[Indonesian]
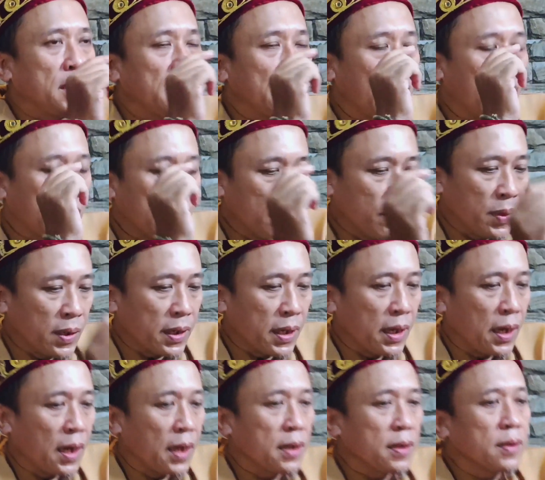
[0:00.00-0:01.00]
Dengan
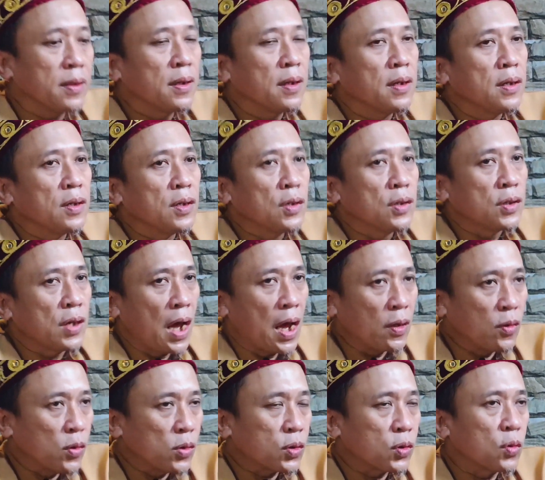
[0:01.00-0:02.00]
demikian,
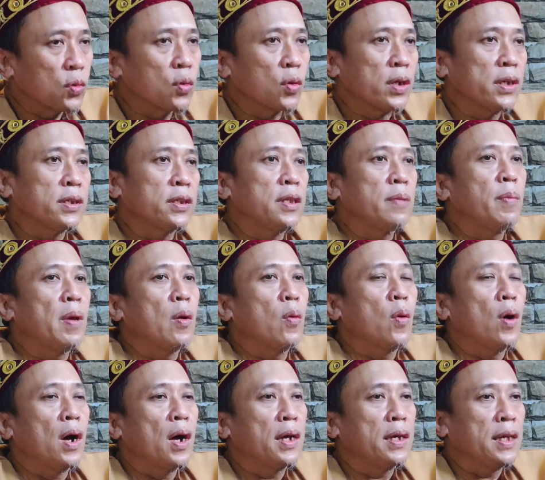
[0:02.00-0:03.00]
Sailus Suhur
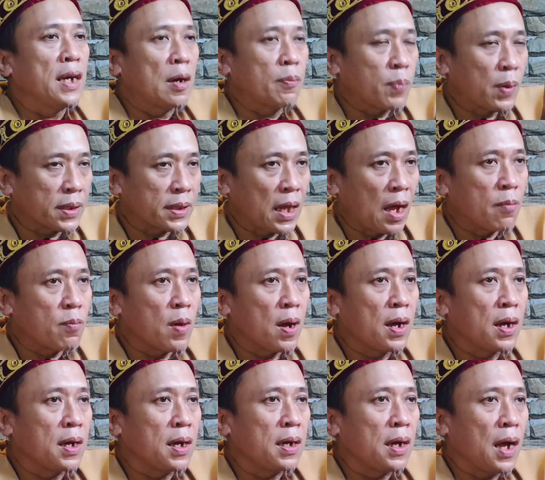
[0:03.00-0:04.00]
istimewa yang
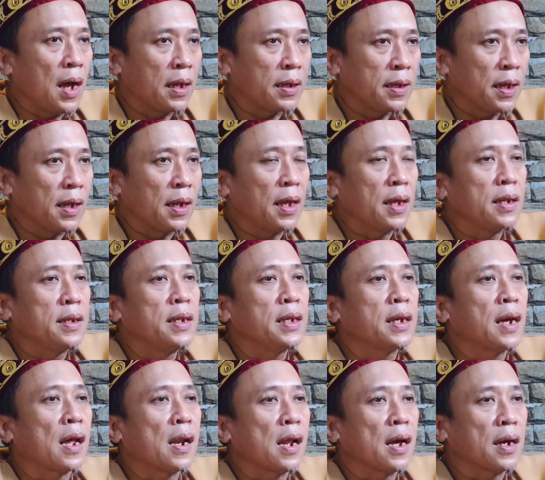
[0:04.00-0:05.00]
pertama adalah
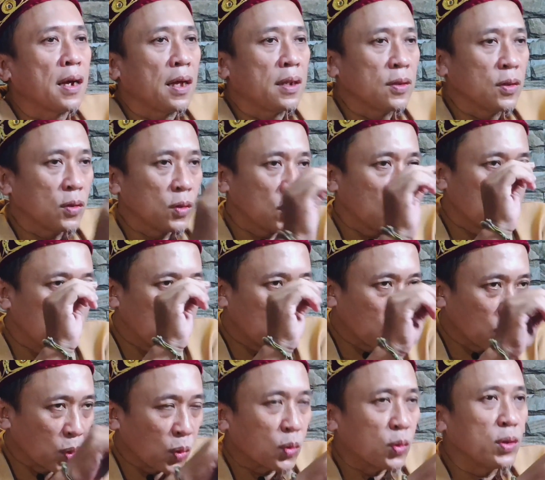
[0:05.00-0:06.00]
dikarenakan
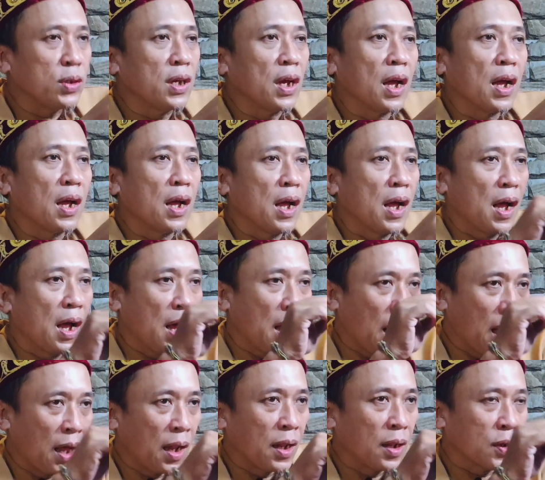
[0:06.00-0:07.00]
turunnya
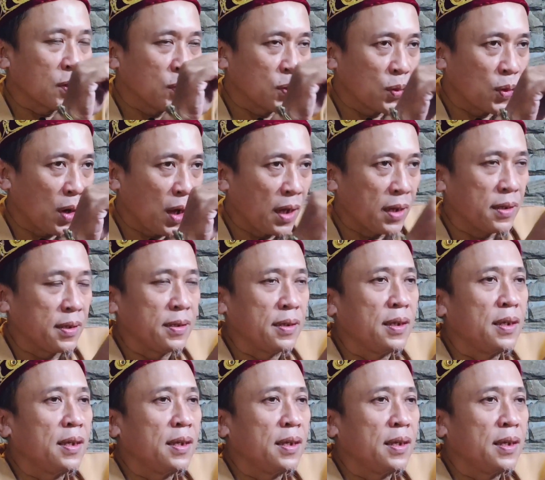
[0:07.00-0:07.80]
Al-Quran.